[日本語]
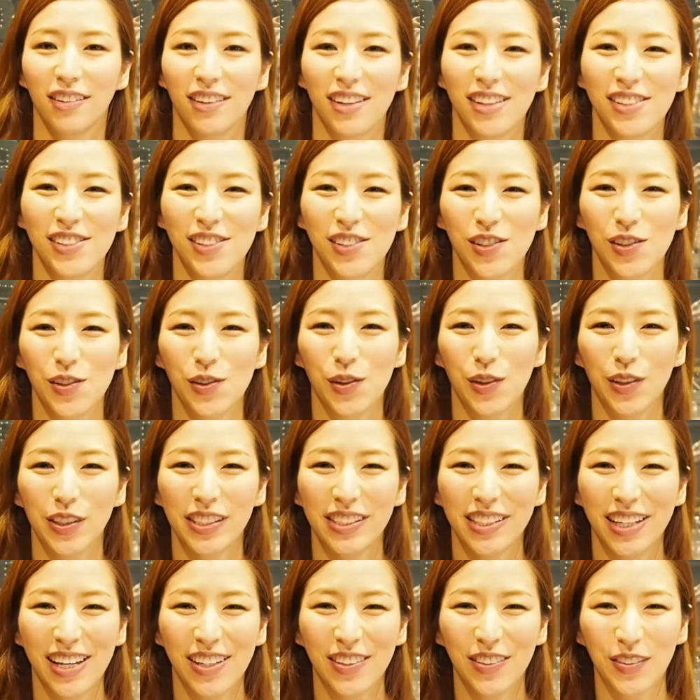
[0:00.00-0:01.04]
練習を
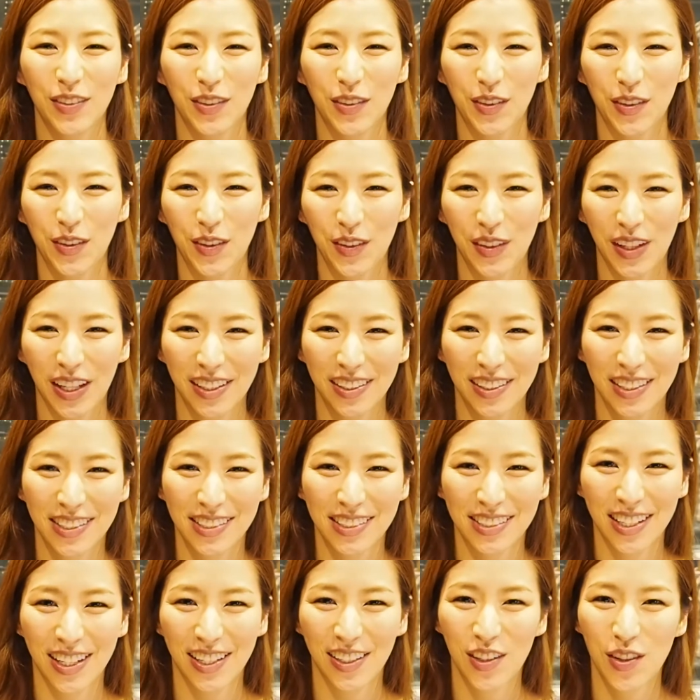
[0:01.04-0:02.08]
しているところなんで
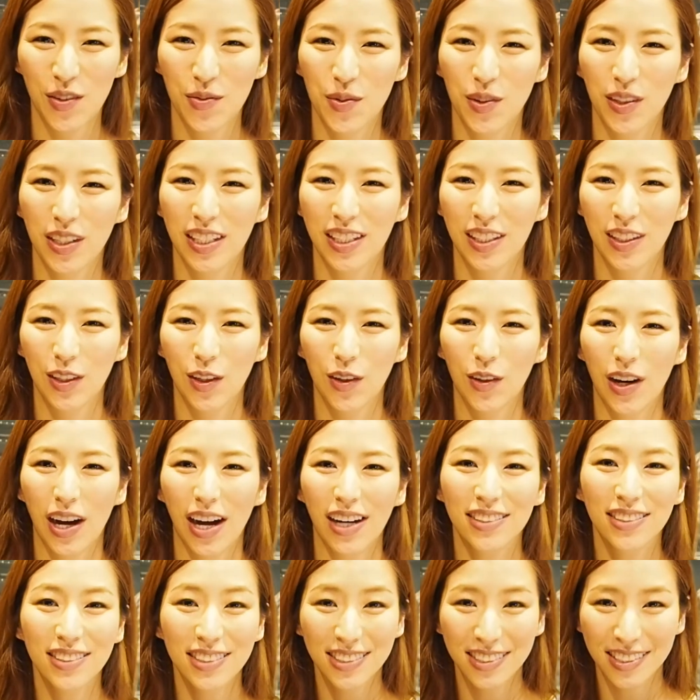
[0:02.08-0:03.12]
すけれどもきっと
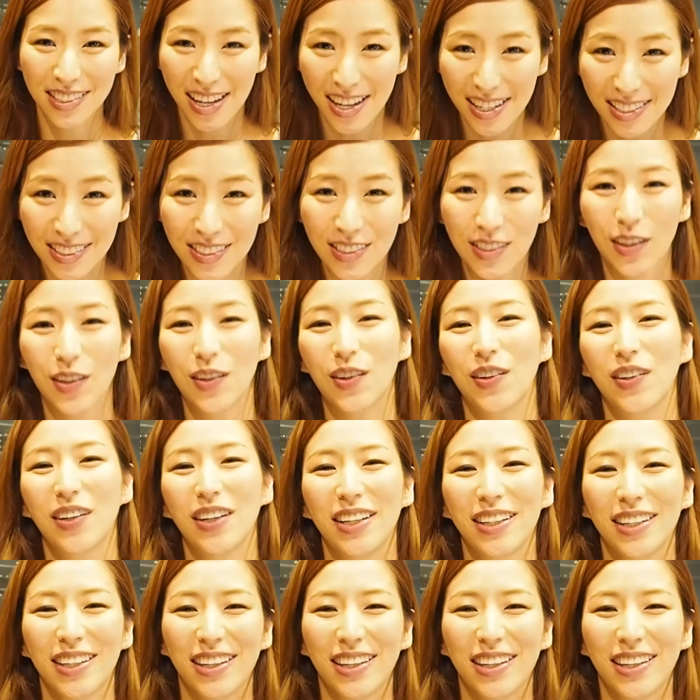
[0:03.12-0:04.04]
熱い演奏